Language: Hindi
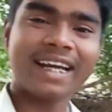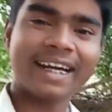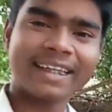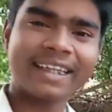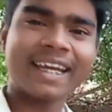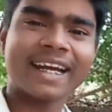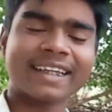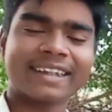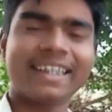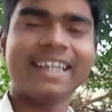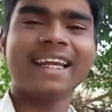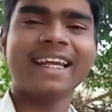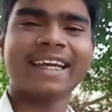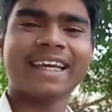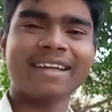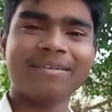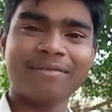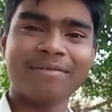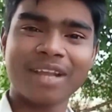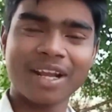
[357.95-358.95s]
लड़की करती है
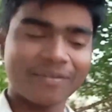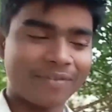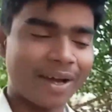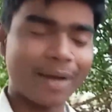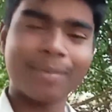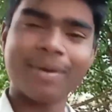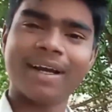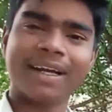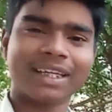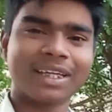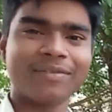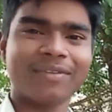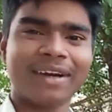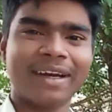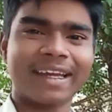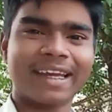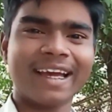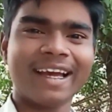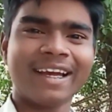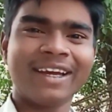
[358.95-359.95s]
लेकिन मेरा भाई भी लड़की
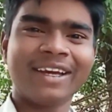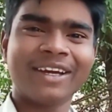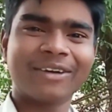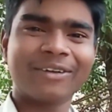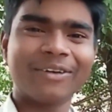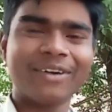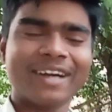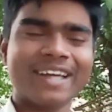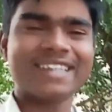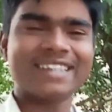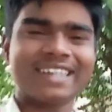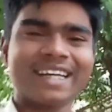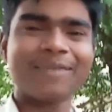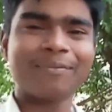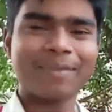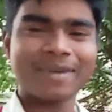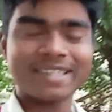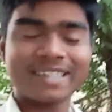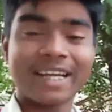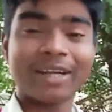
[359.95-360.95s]
बनने गया कोई डांस नहीं
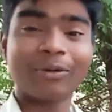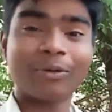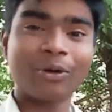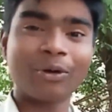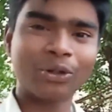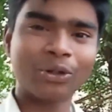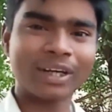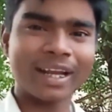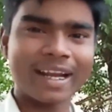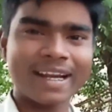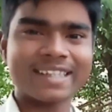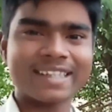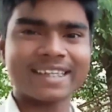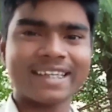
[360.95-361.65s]
कर पड़ जा रहा कोई तो डालना